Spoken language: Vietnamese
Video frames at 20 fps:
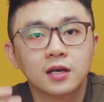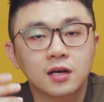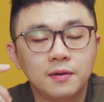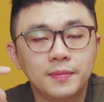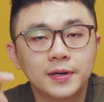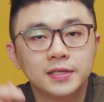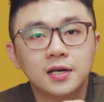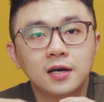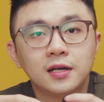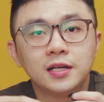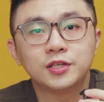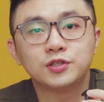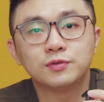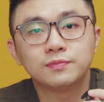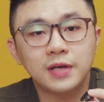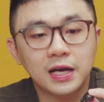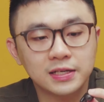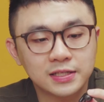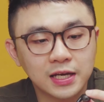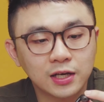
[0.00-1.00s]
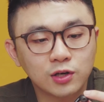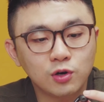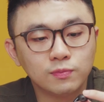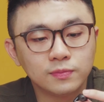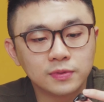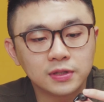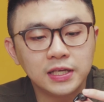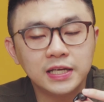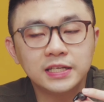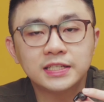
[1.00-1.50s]
còn bây giờ thì chúng ta sẽ
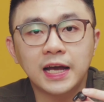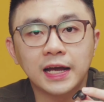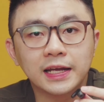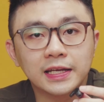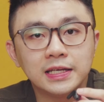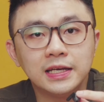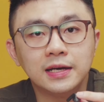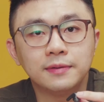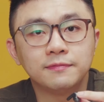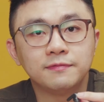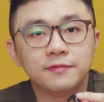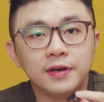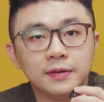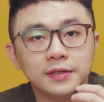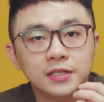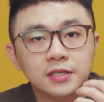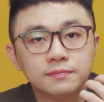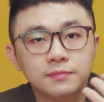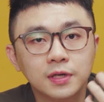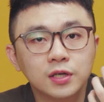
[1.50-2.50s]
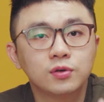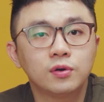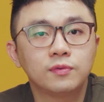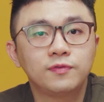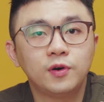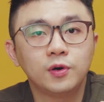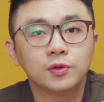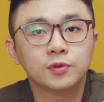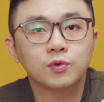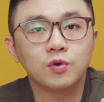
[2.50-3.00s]
cùng đi trải nghiệm về những
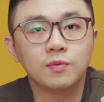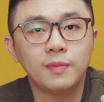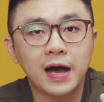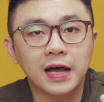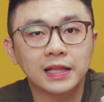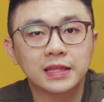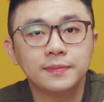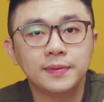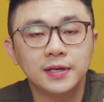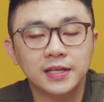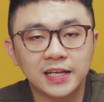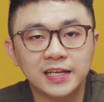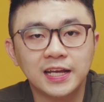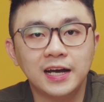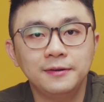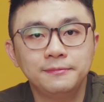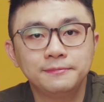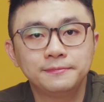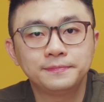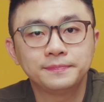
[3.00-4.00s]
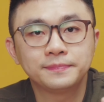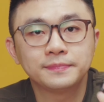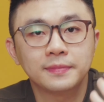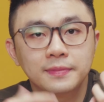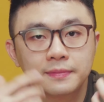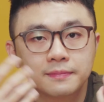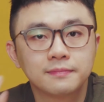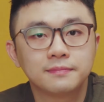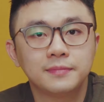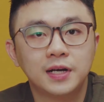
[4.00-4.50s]
microphone của ba thiết bị này nhá
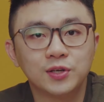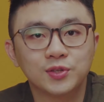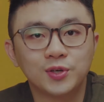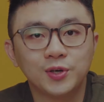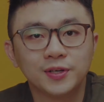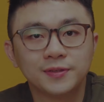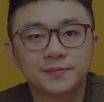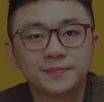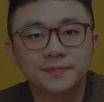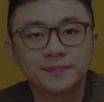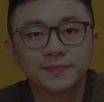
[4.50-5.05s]
bắt đầu thôi